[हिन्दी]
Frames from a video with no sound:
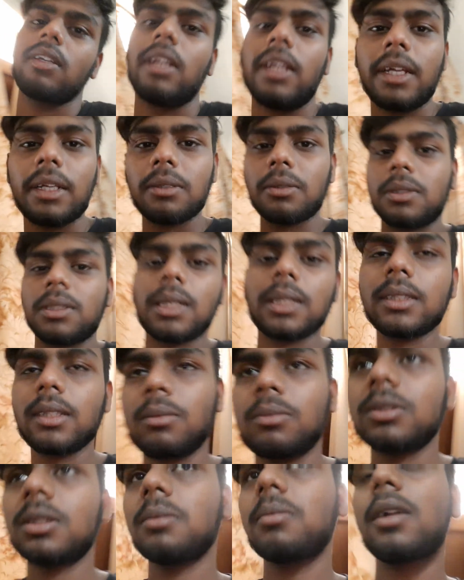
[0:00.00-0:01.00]
लेट हो जाता
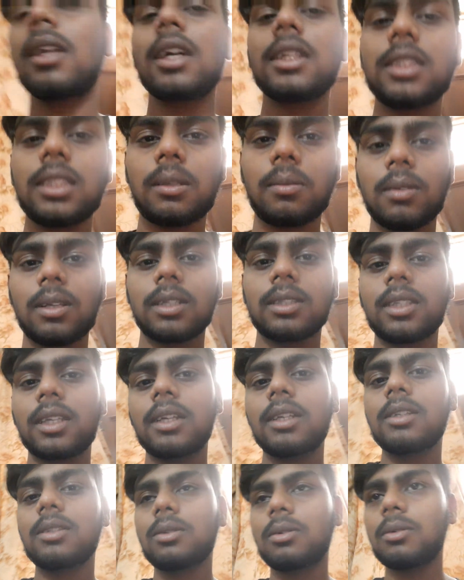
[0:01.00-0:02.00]
है मुझे बड़ा अजीब लगता
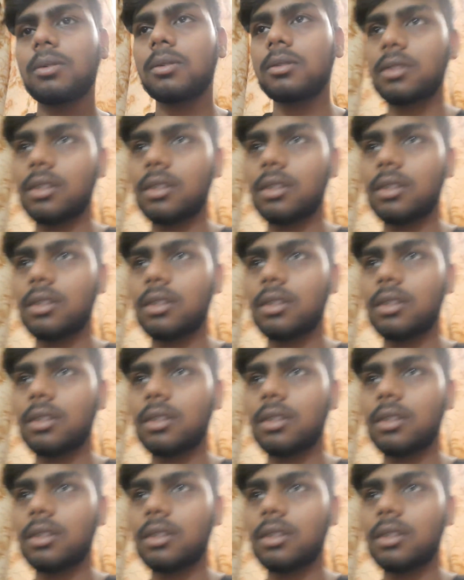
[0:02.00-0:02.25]
है कि जो